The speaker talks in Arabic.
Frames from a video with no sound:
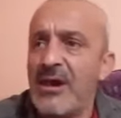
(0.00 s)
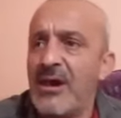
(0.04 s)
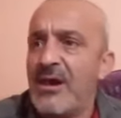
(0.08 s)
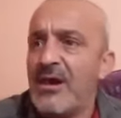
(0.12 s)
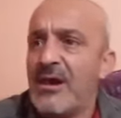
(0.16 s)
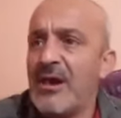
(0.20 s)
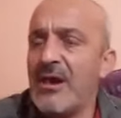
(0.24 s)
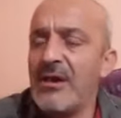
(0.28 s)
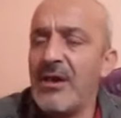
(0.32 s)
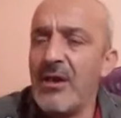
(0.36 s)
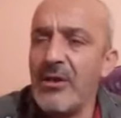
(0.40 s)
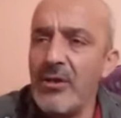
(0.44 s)

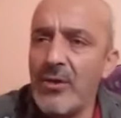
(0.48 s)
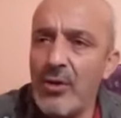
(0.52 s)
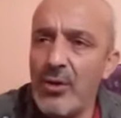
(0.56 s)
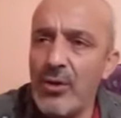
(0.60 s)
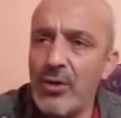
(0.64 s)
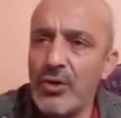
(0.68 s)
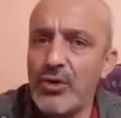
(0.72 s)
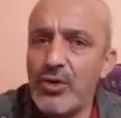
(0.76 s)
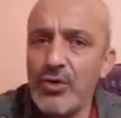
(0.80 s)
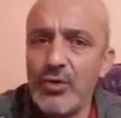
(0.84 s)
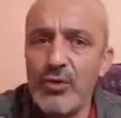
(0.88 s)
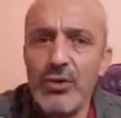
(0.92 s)
رانا
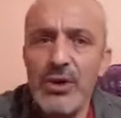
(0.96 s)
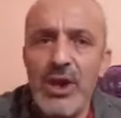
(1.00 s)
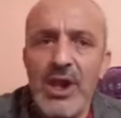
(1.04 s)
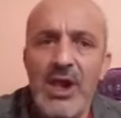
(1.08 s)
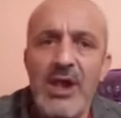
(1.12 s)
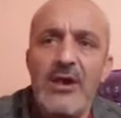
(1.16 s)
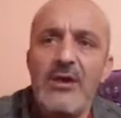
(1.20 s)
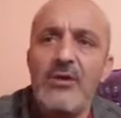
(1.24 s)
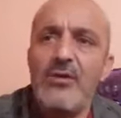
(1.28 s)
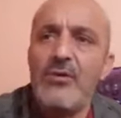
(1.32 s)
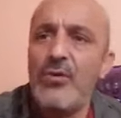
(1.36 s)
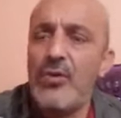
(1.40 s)
نخرجوا
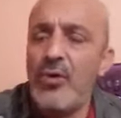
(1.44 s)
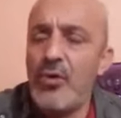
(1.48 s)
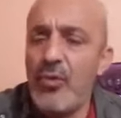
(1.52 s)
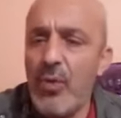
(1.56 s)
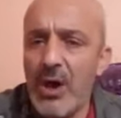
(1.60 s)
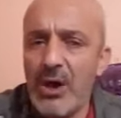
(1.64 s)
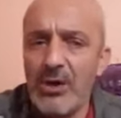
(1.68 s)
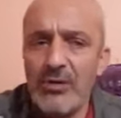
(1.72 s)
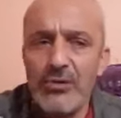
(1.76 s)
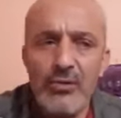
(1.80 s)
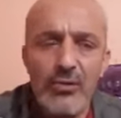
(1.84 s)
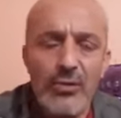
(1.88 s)
نعايروا
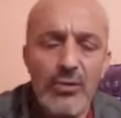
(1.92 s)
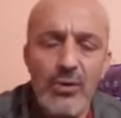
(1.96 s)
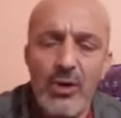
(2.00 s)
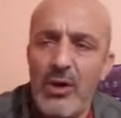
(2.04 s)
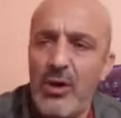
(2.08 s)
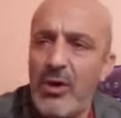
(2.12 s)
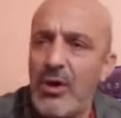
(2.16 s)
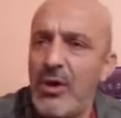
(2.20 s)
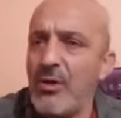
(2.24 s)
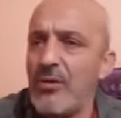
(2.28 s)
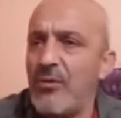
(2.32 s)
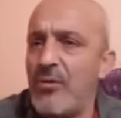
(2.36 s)
غوارديولا
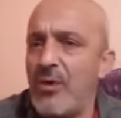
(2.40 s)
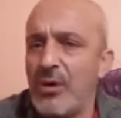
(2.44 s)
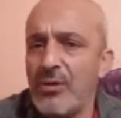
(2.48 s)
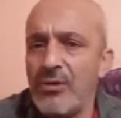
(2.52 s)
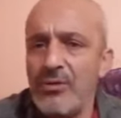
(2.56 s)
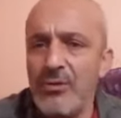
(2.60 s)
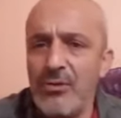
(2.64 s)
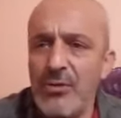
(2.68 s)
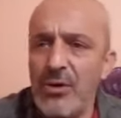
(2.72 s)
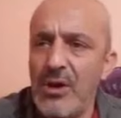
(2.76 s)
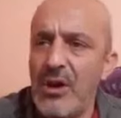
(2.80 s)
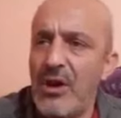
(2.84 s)
ها
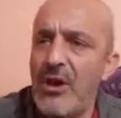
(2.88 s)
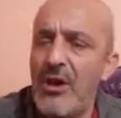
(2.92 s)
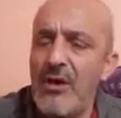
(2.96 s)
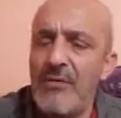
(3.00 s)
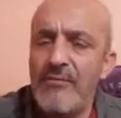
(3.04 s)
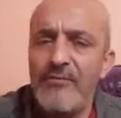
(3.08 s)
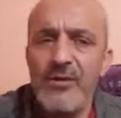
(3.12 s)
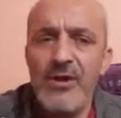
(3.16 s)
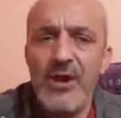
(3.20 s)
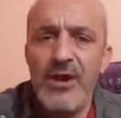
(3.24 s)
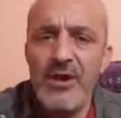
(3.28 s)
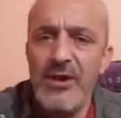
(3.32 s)
غوارديولا ها
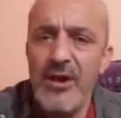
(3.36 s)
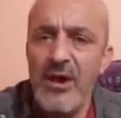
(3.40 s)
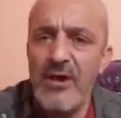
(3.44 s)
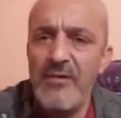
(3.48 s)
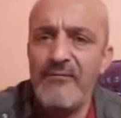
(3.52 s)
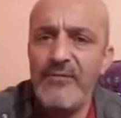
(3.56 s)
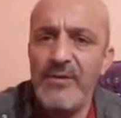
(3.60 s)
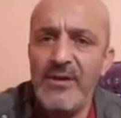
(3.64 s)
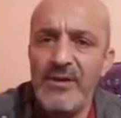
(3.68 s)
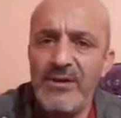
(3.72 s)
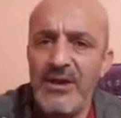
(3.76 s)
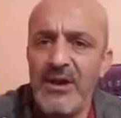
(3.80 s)
فلان ها
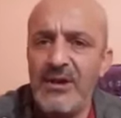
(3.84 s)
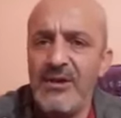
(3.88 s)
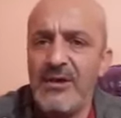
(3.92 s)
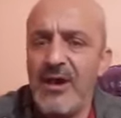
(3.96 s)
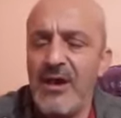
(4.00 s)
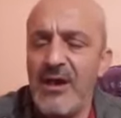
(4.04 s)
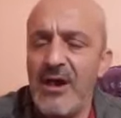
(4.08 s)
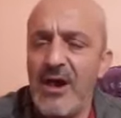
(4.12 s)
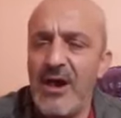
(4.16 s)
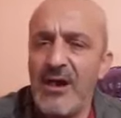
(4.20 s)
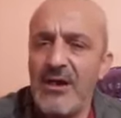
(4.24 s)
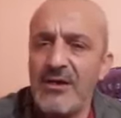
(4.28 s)
فلتان
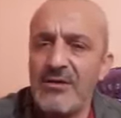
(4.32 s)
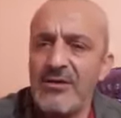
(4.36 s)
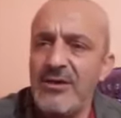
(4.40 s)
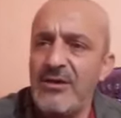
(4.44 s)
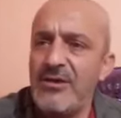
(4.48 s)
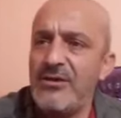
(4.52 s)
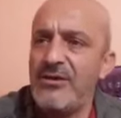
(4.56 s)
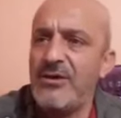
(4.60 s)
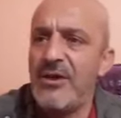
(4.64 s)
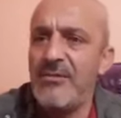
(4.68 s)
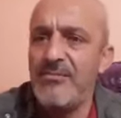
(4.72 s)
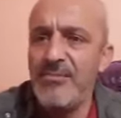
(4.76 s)
ها
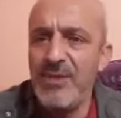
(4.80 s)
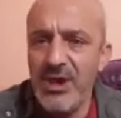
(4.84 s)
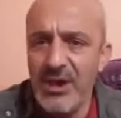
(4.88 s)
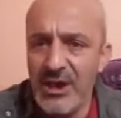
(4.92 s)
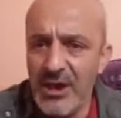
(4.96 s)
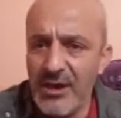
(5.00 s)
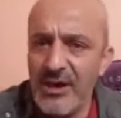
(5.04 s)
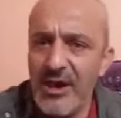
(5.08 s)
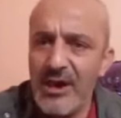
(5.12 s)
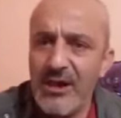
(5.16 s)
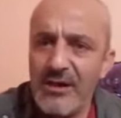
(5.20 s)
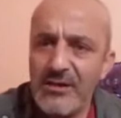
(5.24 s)
ارتيتا مي
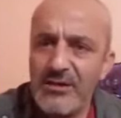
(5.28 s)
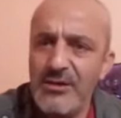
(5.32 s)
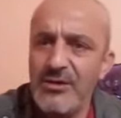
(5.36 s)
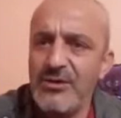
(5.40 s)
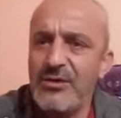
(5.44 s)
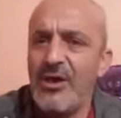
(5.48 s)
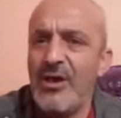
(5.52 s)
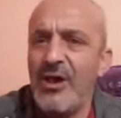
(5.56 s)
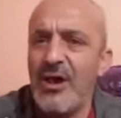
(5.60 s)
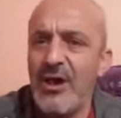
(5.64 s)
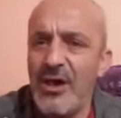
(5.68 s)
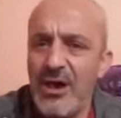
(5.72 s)
كان
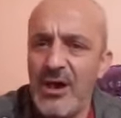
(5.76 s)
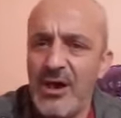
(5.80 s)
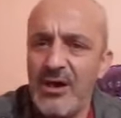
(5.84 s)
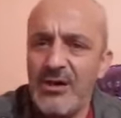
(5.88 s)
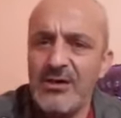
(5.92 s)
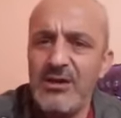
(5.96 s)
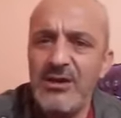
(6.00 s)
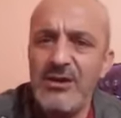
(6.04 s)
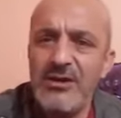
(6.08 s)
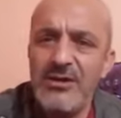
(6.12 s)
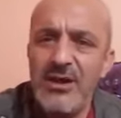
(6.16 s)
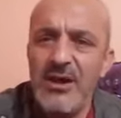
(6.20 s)
ارتيتا ها
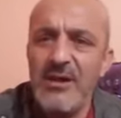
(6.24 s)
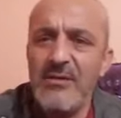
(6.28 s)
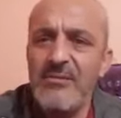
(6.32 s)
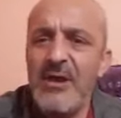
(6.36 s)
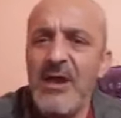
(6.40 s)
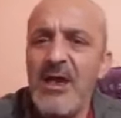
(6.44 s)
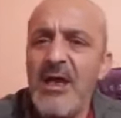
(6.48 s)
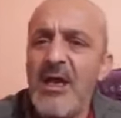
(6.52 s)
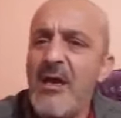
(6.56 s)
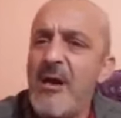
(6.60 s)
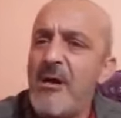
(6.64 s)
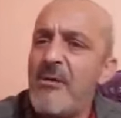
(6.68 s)
ارتيتا
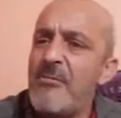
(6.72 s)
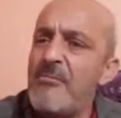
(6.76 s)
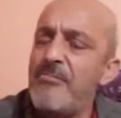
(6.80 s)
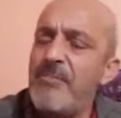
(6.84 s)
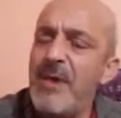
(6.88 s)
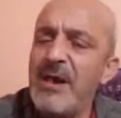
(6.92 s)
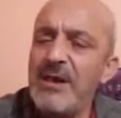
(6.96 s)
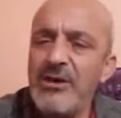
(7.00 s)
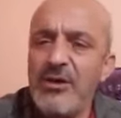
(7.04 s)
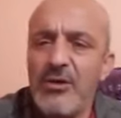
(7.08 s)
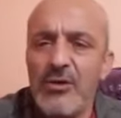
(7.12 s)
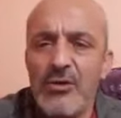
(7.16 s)
ومن
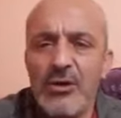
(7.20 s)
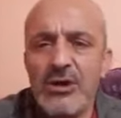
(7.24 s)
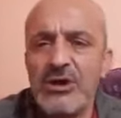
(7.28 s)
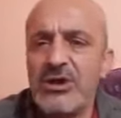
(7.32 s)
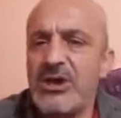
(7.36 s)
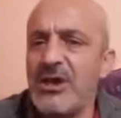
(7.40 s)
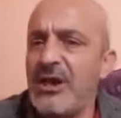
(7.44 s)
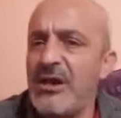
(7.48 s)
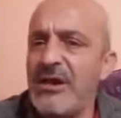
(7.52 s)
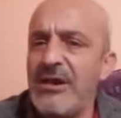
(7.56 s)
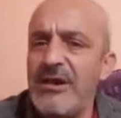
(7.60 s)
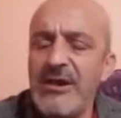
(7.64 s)
بعد يخرج
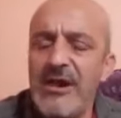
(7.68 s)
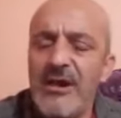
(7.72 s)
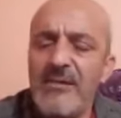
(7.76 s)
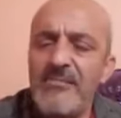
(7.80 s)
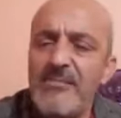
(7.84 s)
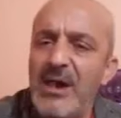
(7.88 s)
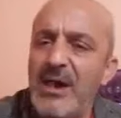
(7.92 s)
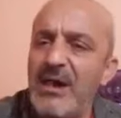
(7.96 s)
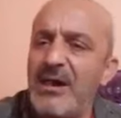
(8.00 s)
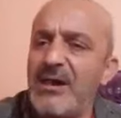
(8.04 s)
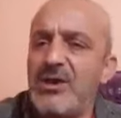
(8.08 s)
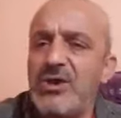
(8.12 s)
علينا
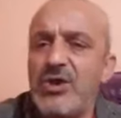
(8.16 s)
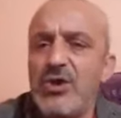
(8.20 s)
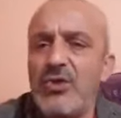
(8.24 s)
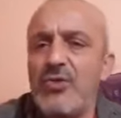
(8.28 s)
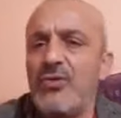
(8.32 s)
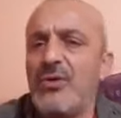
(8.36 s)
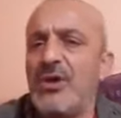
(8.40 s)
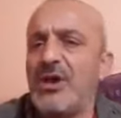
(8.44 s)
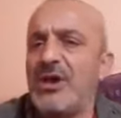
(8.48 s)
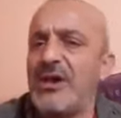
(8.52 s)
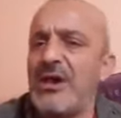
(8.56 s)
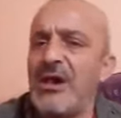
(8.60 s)
محرز
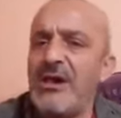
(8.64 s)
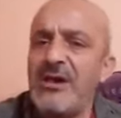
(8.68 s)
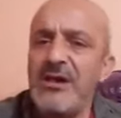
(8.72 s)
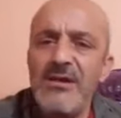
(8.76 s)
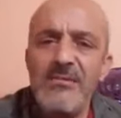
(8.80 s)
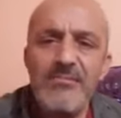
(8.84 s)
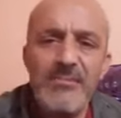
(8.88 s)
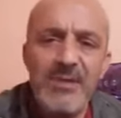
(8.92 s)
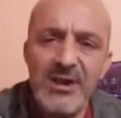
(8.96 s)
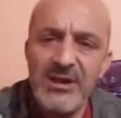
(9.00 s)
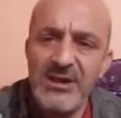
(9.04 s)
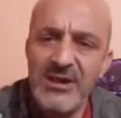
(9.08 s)
يقول لك راني
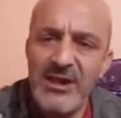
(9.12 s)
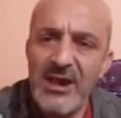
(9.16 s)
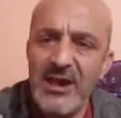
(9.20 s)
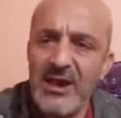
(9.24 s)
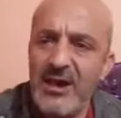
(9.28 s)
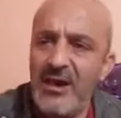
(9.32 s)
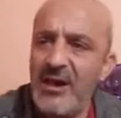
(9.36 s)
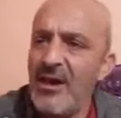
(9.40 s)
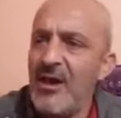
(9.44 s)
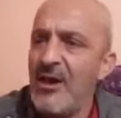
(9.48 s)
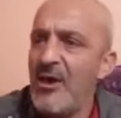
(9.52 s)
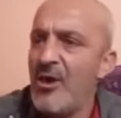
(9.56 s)

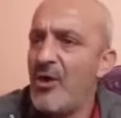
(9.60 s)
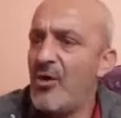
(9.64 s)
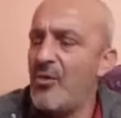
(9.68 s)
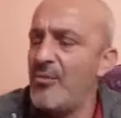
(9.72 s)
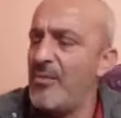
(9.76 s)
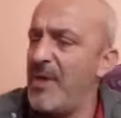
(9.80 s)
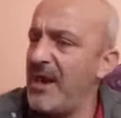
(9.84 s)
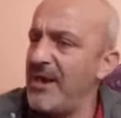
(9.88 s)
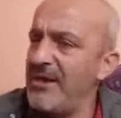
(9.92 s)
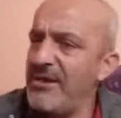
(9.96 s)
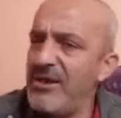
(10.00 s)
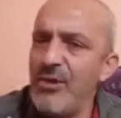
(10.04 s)
مرتاح
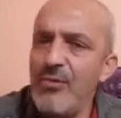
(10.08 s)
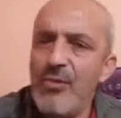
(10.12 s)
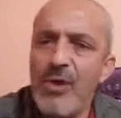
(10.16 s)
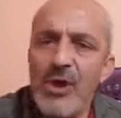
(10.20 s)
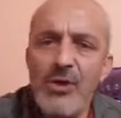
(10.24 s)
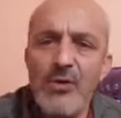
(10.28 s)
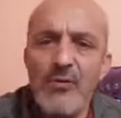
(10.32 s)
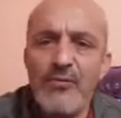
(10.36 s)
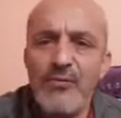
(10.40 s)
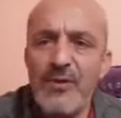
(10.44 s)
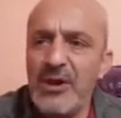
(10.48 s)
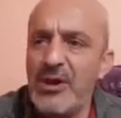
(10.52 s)
وما عندي
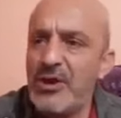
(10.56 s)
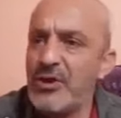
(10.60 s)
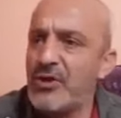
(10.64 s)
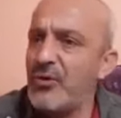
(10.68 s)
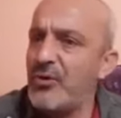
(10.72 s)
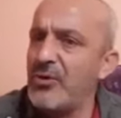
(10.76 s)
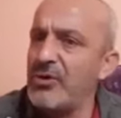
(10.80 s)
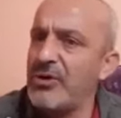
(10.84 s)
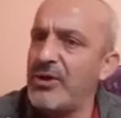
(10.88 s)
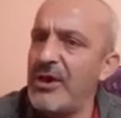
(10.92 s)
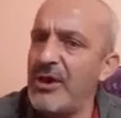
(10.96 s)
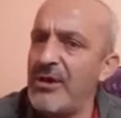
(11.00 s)
والو في لي
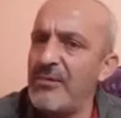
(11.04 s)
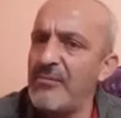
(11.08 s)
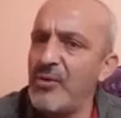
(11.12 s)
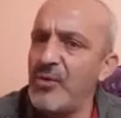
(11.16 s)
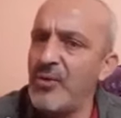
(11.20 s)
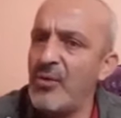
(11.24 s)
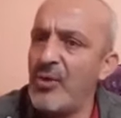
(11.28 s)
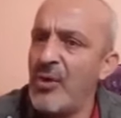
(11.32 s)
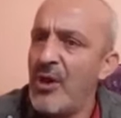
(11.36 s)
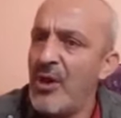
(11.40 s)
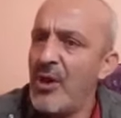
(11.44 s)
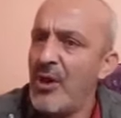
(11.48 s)

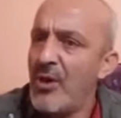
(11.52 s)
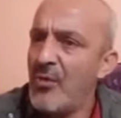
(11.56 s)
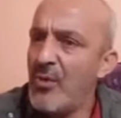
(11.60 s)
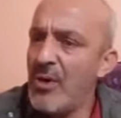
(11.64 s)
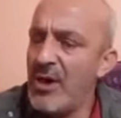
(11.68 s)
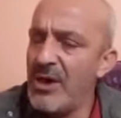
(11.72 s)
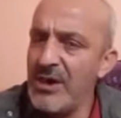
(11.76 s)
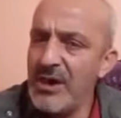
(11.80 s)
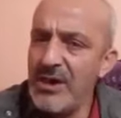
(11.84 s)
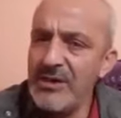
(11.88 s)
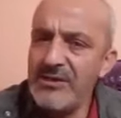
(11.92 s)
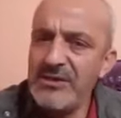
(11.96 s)
زونترينمون
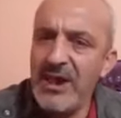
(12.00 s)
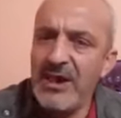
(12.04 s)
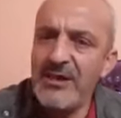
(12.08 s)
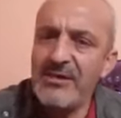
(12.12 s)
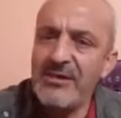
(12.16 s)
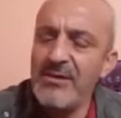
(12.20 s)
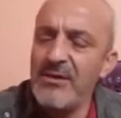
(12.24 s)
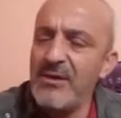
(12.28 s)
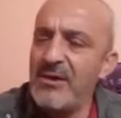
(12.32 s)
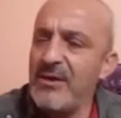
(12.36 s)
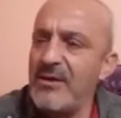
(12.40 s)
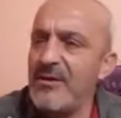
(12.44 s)
وانا
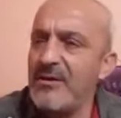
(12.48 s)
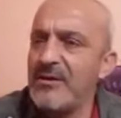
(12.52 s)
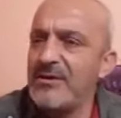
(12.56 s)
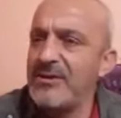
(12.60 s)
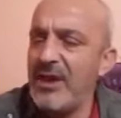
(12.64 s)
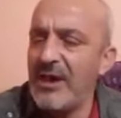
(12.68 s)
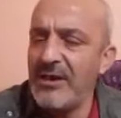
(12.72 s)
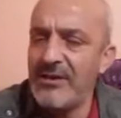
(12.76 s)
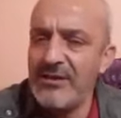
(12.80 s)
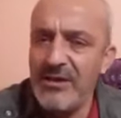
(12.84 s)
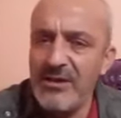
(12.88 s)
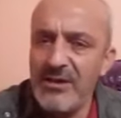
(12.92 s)
تحت
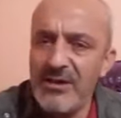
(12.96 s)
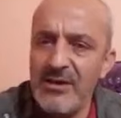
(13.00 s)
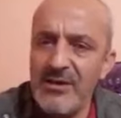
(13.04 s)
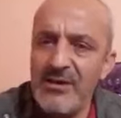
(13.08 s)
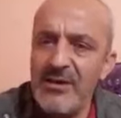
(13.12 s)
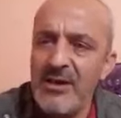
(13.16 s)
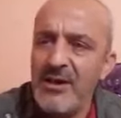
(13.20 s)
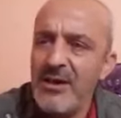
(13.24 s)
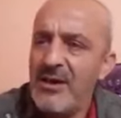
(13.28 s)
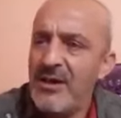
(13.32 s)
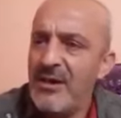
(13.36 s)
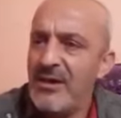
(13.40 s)
تحت
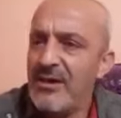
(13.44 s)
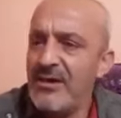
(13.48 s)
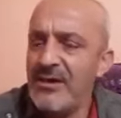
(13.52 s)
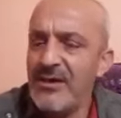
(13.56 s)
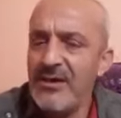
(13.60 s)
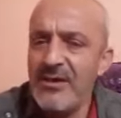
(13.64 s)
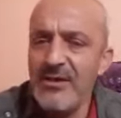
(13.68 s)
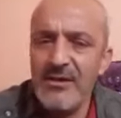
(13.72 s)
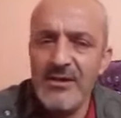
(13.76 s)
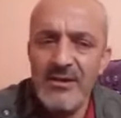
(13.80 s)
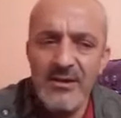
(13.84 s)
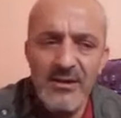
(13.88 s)

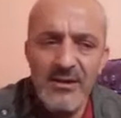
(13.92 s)
آه